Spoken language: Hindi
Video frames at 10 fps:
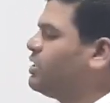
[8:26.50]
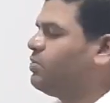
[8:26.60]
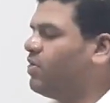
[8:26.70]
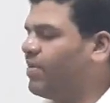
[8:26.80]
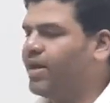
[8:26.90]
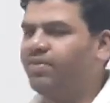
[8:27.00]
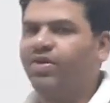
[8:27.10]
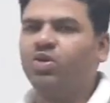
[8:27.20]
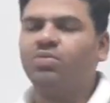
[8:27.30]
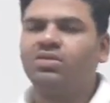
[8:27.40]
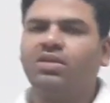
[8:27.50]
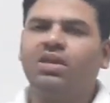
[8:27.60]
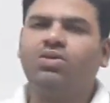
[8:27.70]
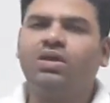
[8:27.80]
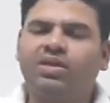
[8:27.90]
स्पीड ऑफ लाइट इन वैक्यूम कितना
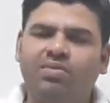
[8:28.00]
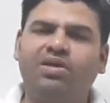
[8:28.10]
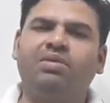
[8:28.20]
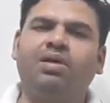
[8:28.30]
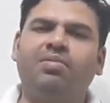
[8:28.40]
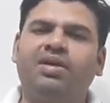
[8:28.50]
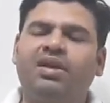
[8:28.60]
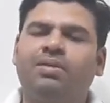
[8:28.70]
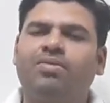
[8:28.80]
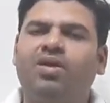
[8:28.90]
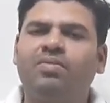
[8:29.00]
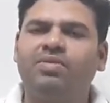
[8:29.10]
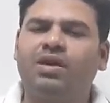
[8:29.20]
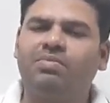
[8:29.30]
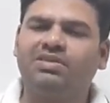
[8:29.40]
दिया होता है थ्री मल्टीप्लाई बाई टेन की पावर एट
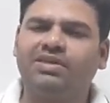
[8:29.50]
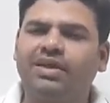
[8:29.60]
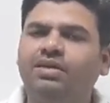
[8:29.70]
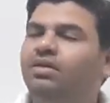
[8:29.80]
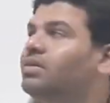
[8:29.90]
मीटर पर सेकेंड